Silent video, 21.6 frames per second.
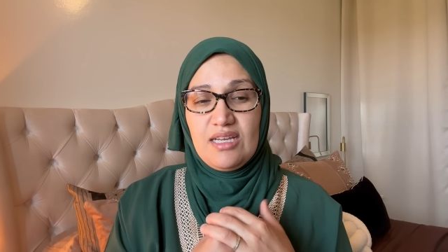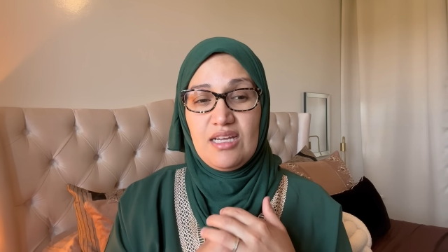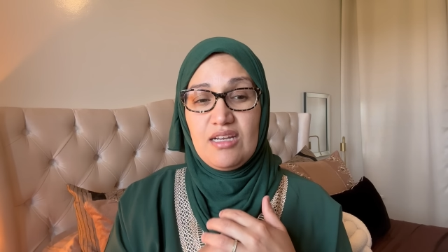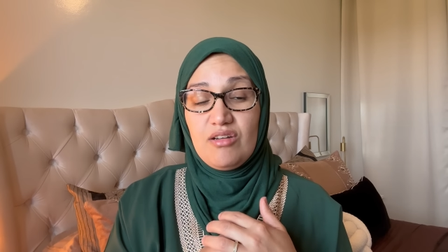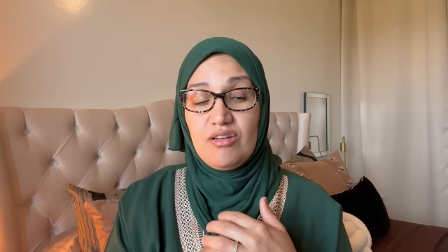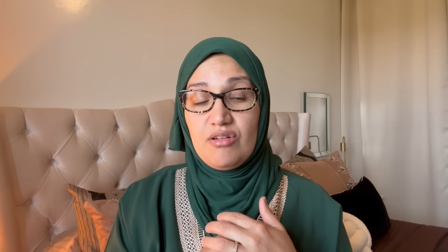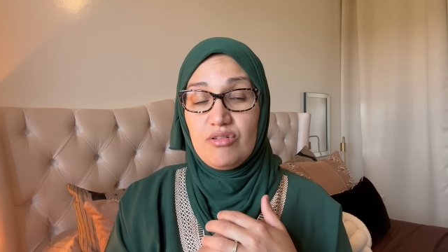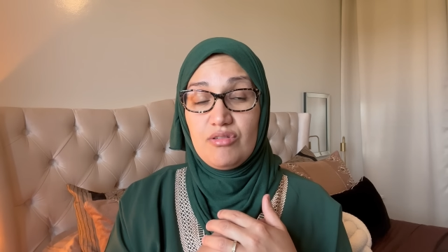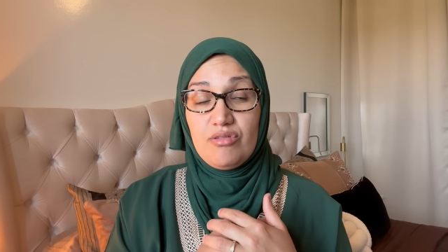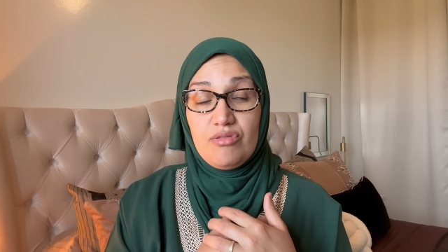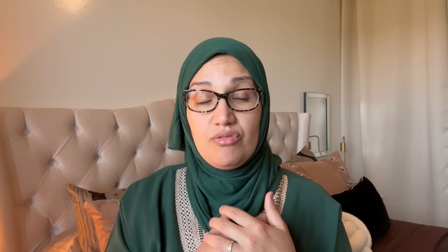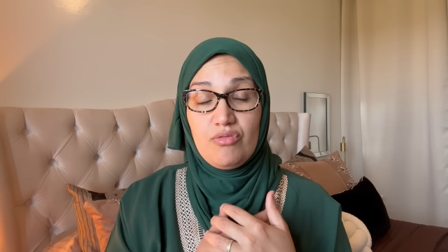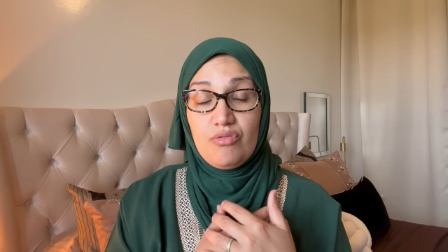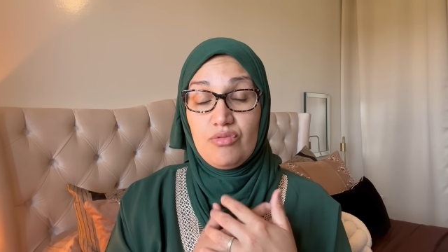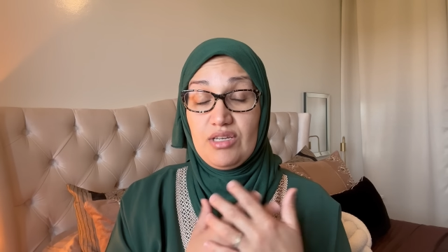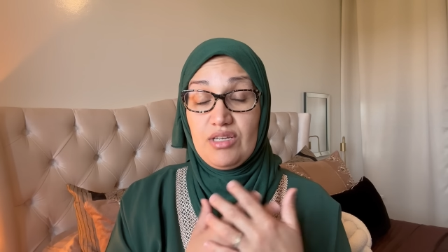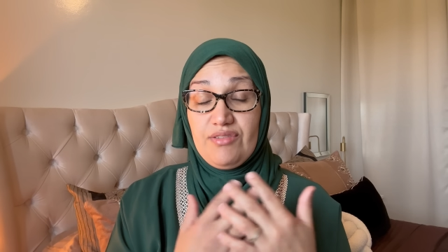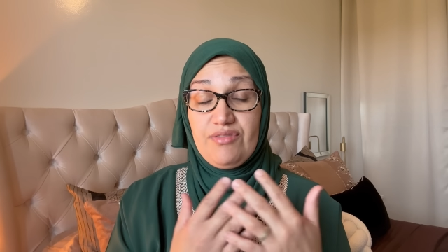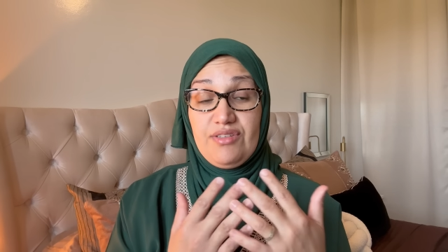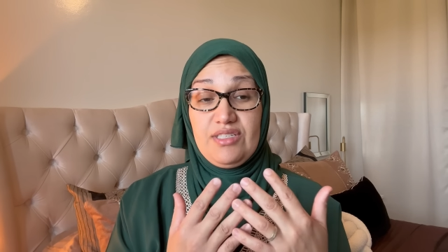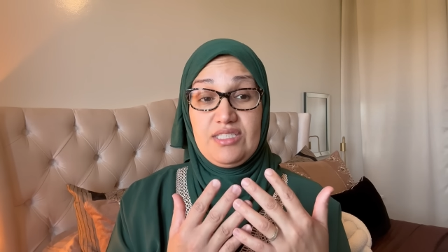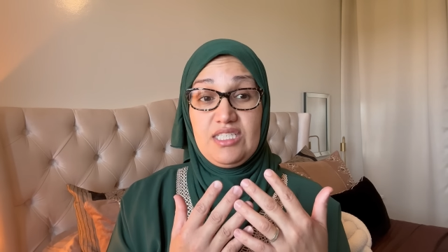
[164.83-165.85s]
Alors, euh, on ne
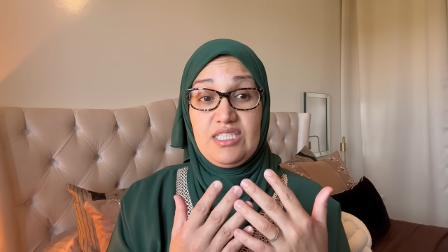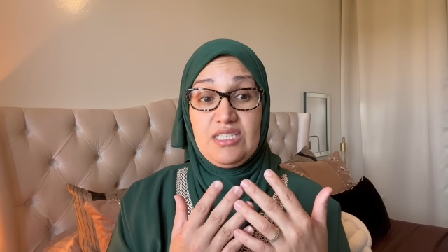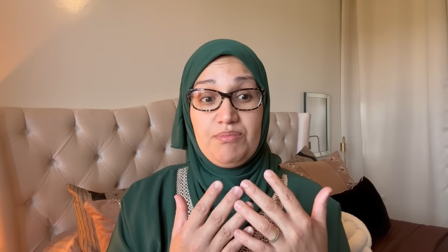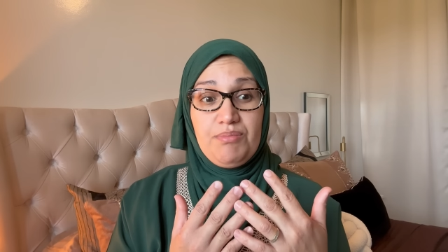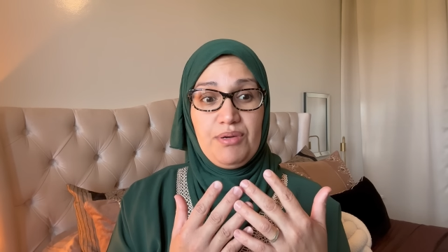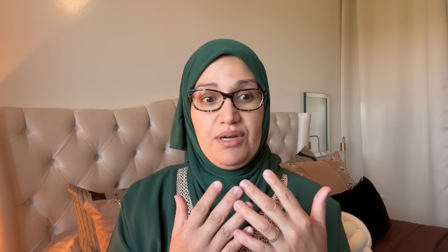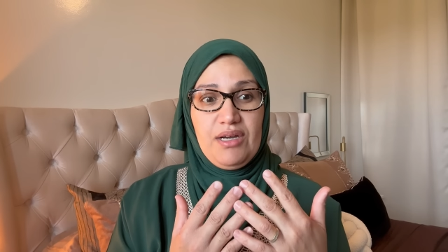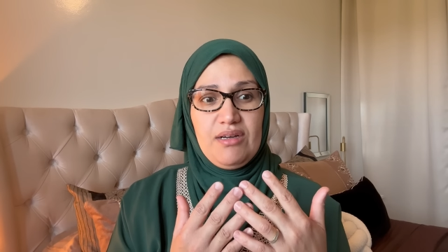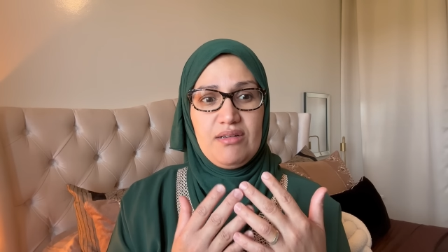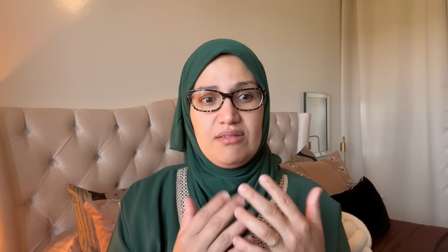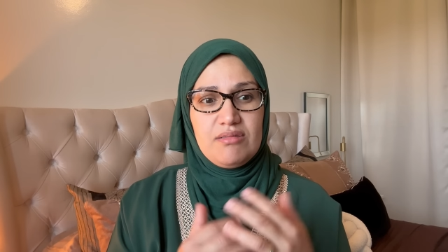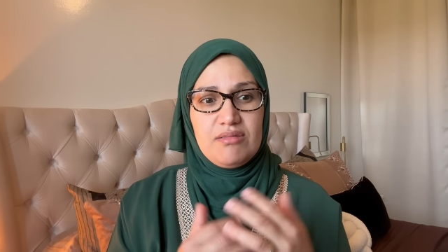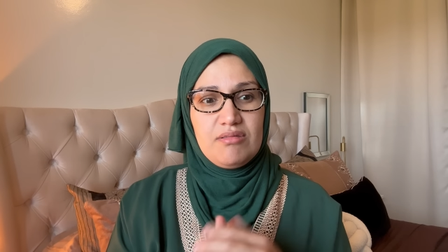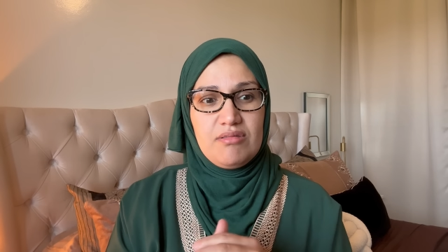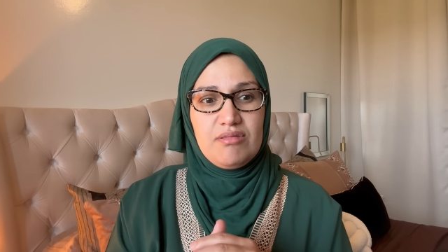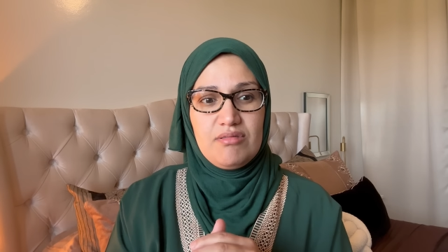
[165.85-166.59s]
réfléchit pas.